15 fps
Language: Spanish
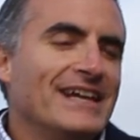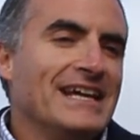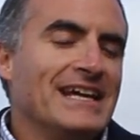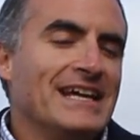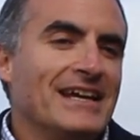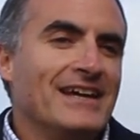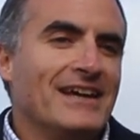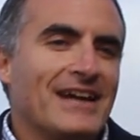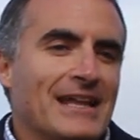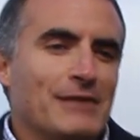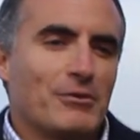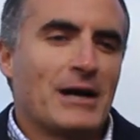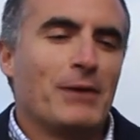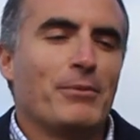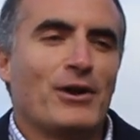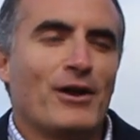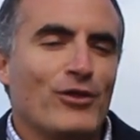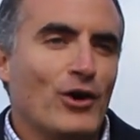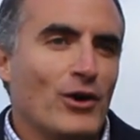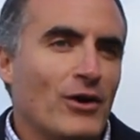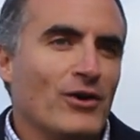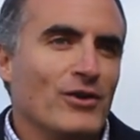Y quedamos campeones
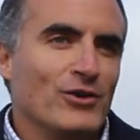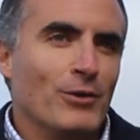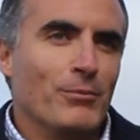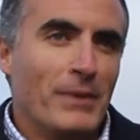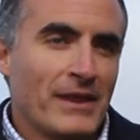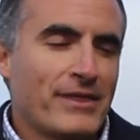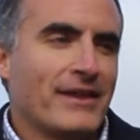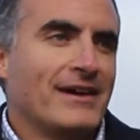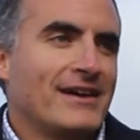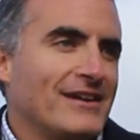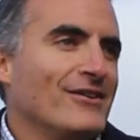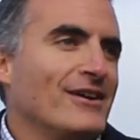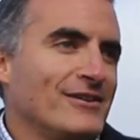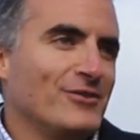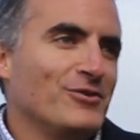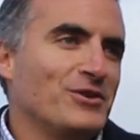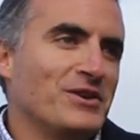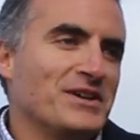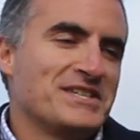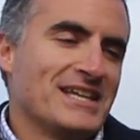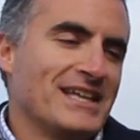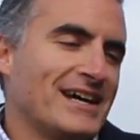dos veces en los años de
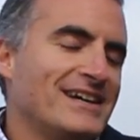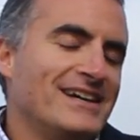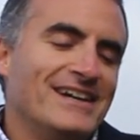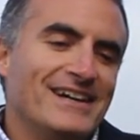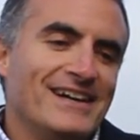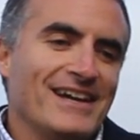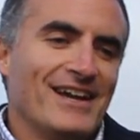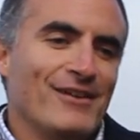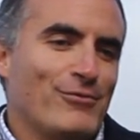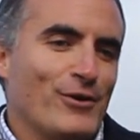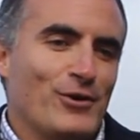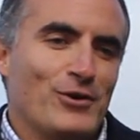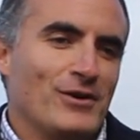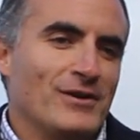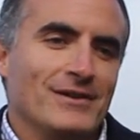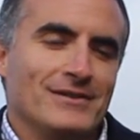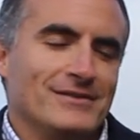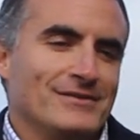universidad. Y fueron,